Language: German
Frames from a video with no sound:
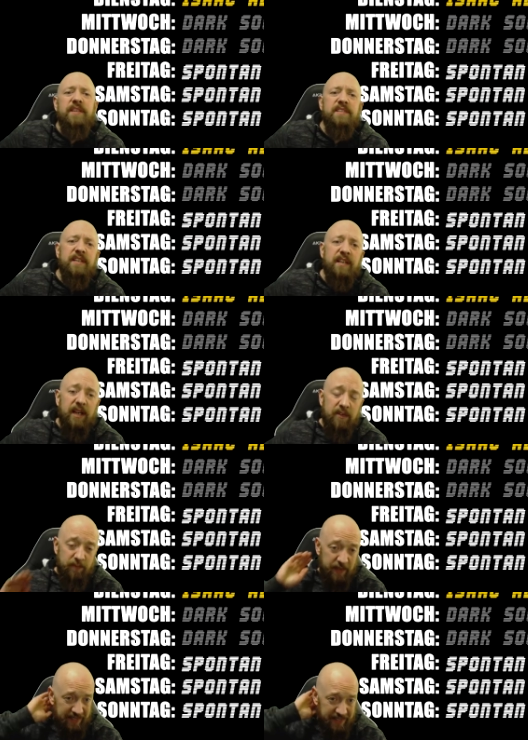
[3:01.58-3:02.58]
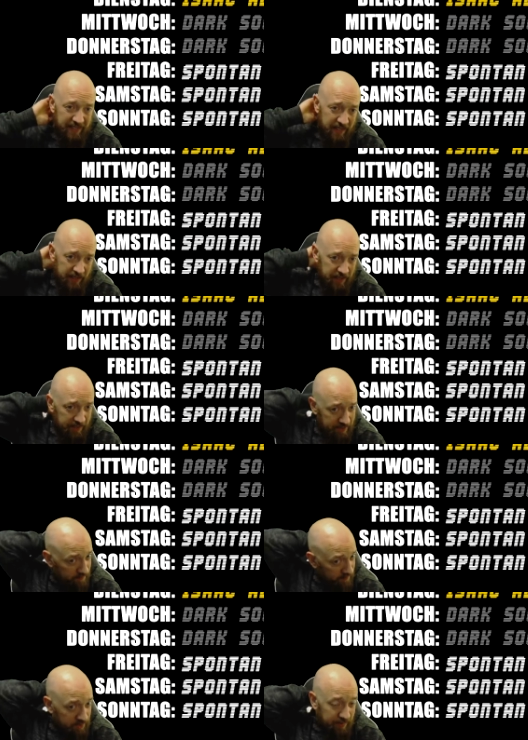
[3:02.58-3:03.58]
das nicht live machen. Äh, ich
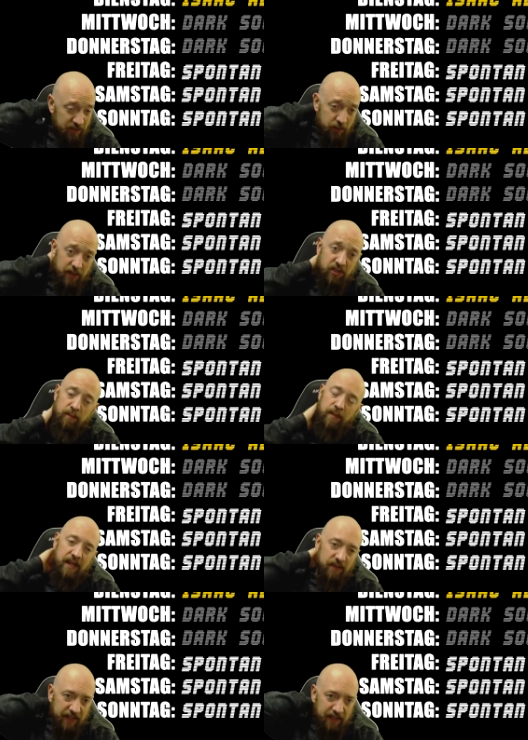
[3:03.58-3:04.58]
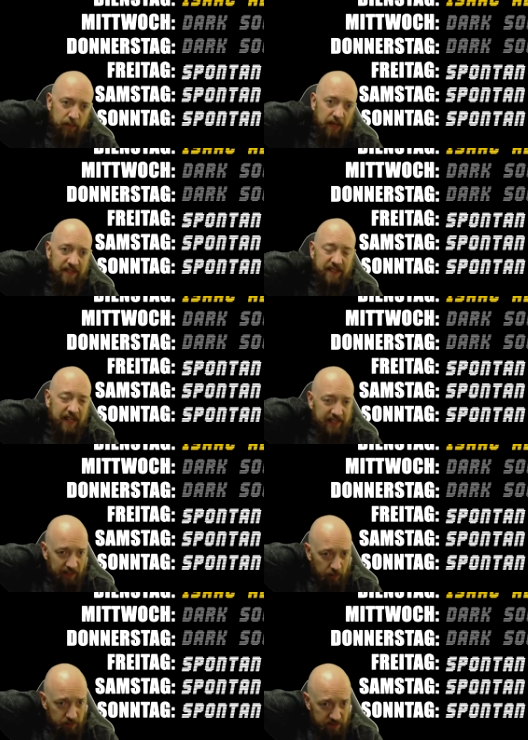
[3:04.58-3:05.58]
werde einen Screenshot machen, werde dann meine Daten
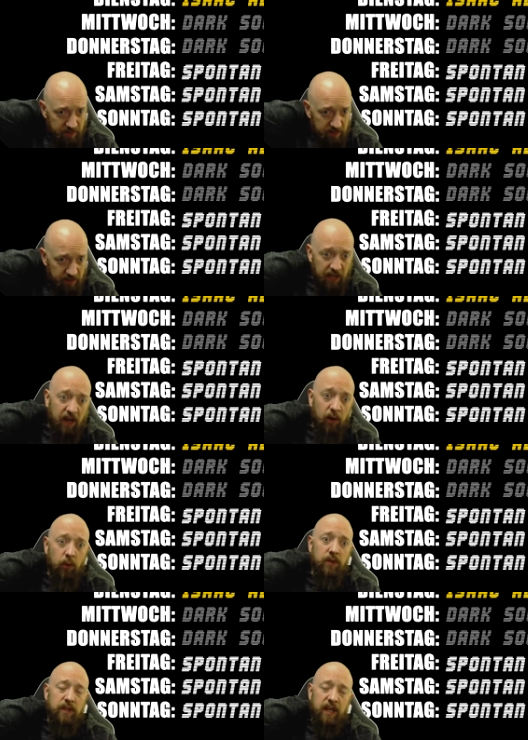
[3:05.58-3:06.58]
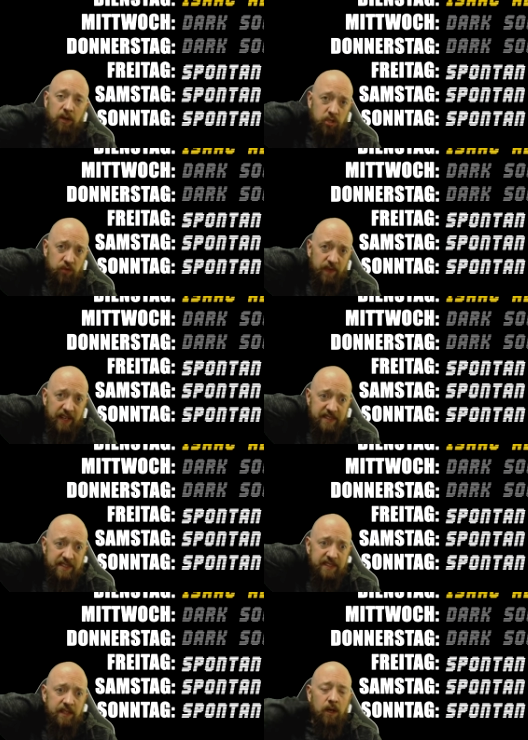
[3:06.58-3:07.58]
ausgrauen oder
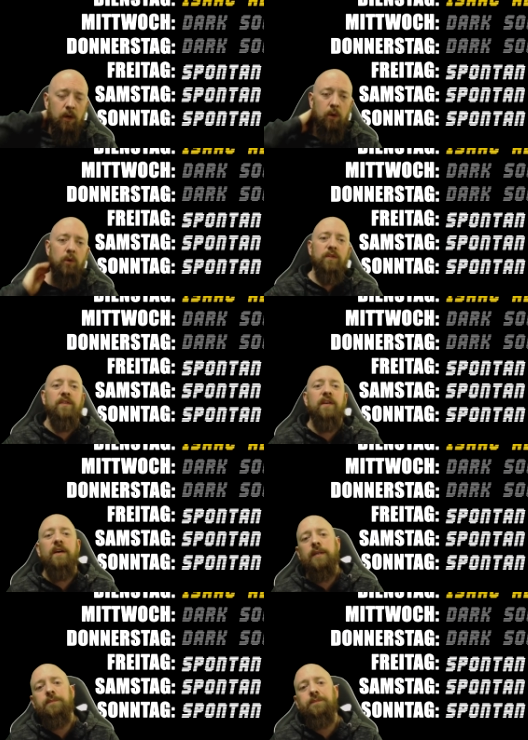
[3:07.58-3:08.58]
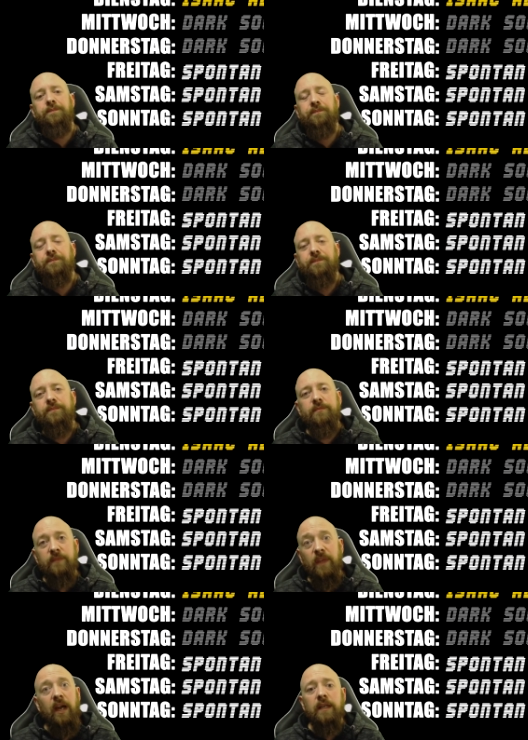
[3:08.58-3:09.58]
ausschwärzen. Und ähm,
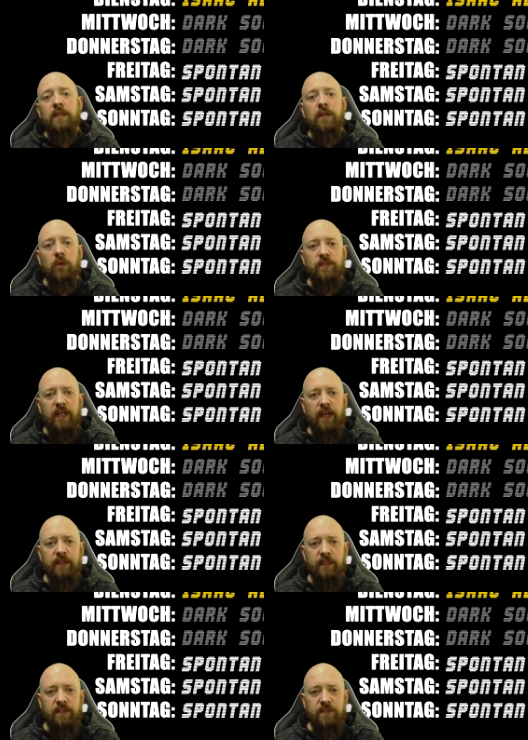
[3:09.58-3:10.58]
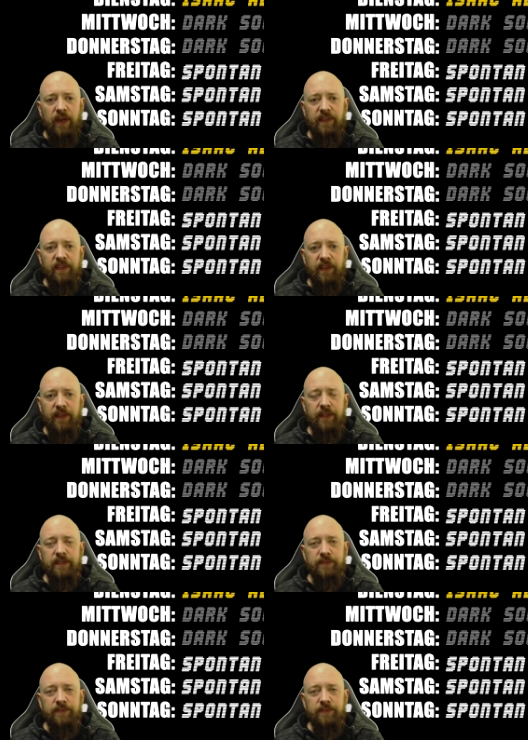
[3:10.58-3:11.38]
ja, und dann geht's weiter, ne?